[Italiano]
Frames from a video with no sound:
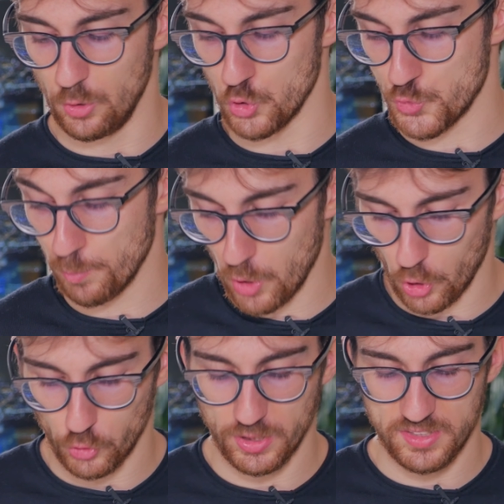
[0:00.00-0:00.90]
lo
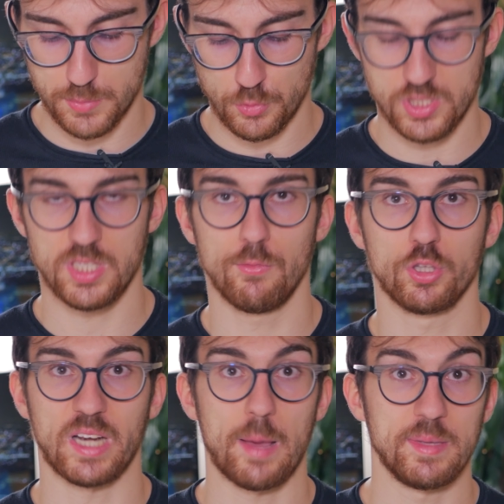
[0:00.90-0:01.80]
sblocco del dispositivo
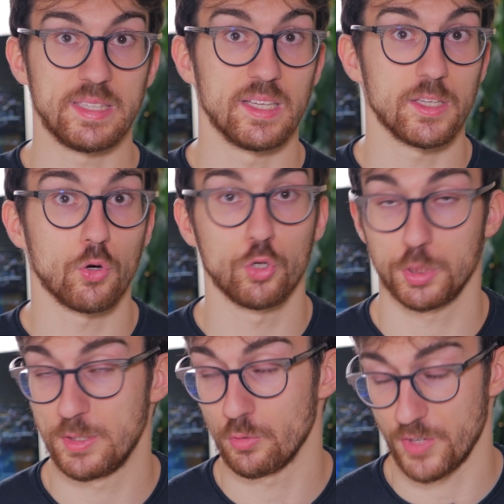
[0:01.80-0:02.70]
tramite
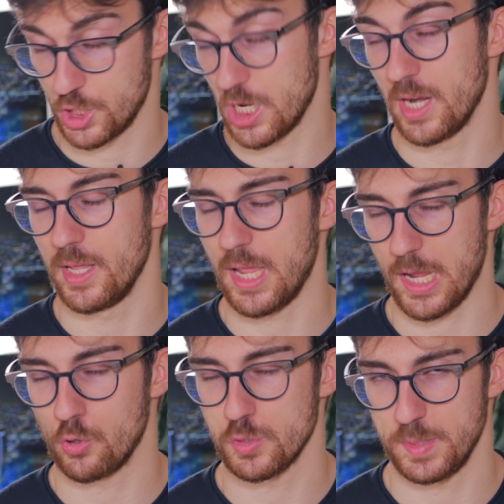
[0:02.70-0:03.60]
riconoscimento facciale,
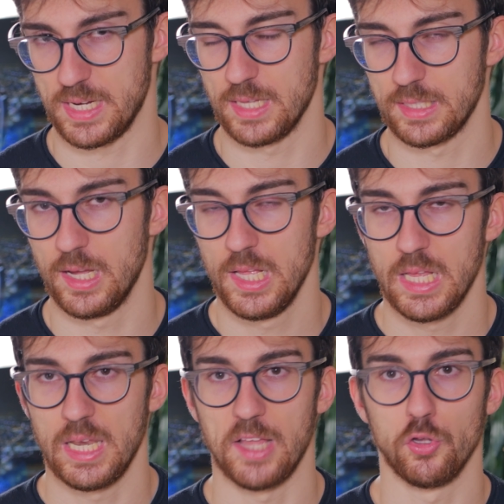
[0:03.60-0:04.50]
ecco spiegata
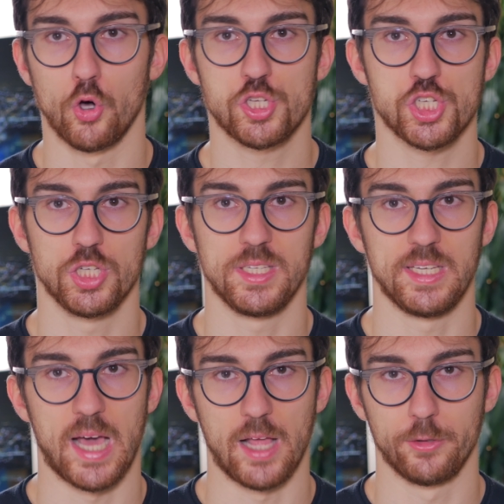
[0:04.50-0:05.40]
la notch lì
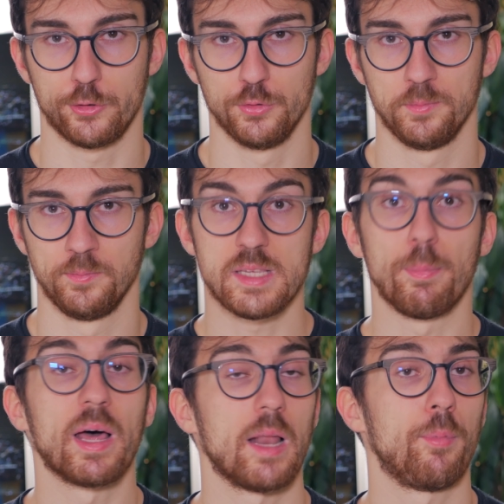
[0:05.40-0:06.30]
in alto. Si
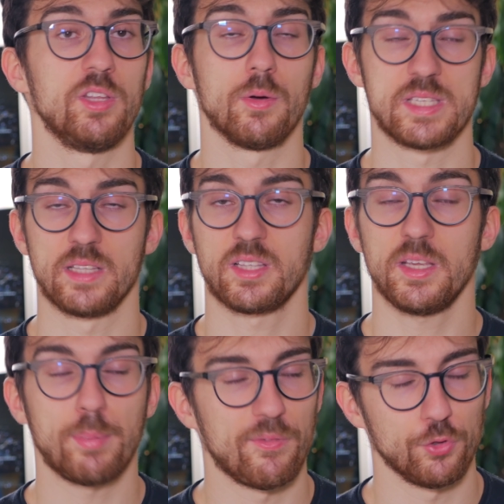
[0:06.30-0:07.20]
parla poi di questa
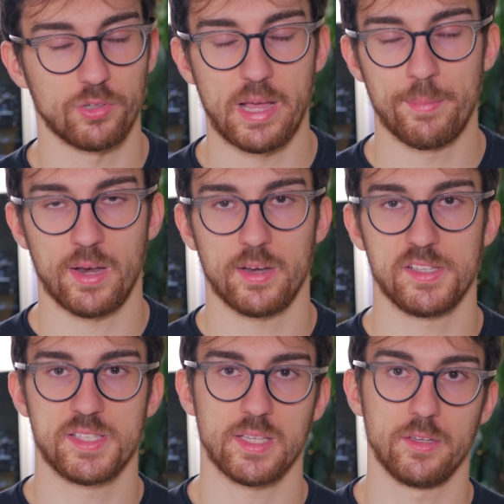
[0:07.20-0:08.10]
tripla fotocamera
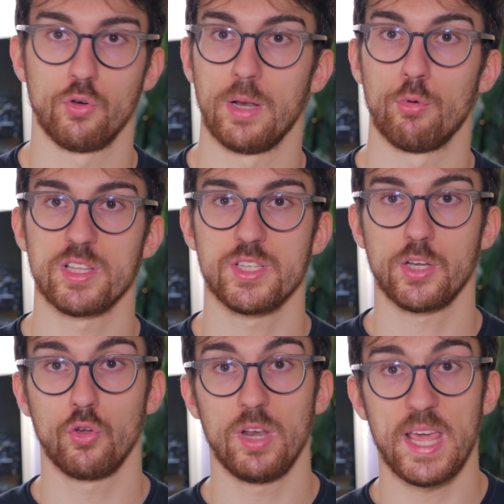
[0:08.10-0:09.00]
realizzata in collaborazione
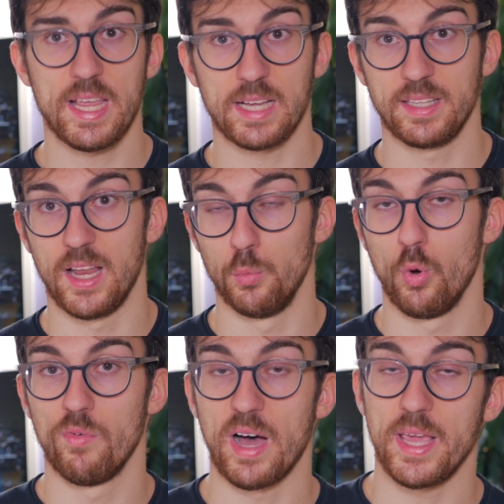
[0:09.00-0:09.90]
con Leica, della
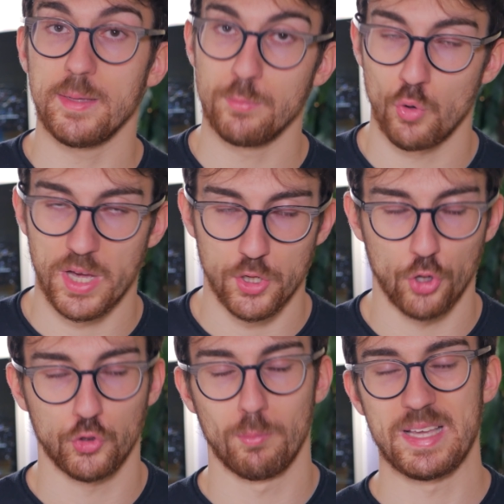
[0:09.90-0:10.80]
nuova EMUI 8